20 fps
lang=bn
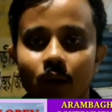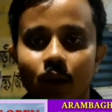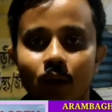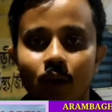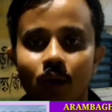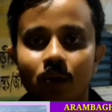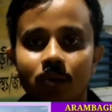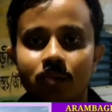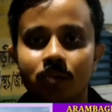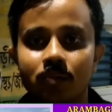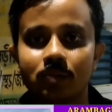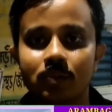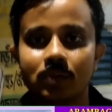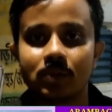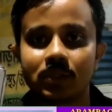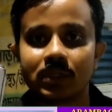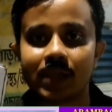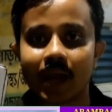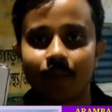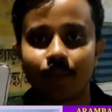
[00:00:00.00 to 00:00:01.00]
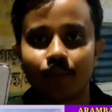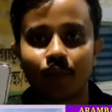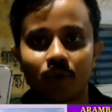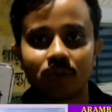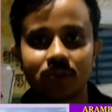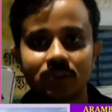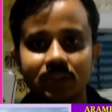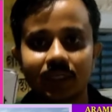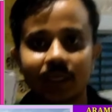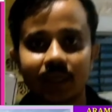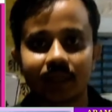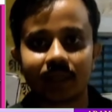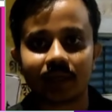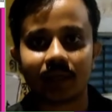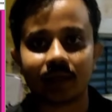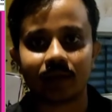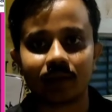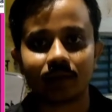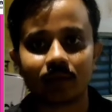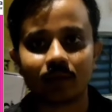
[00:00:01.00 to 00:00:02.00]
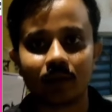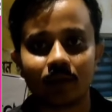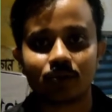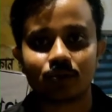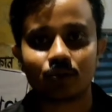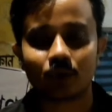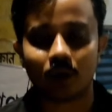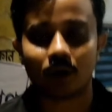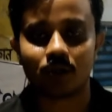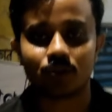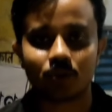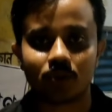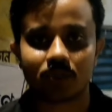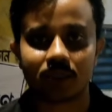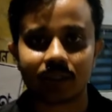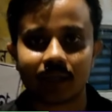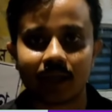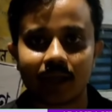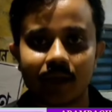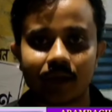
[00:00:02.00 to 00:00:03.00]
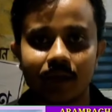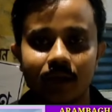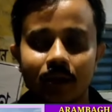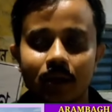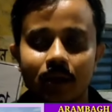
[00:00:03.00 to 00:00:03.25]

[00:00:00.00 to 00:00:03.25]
ও গ্রাম পঞ্চায়েতের সহযোগিতায়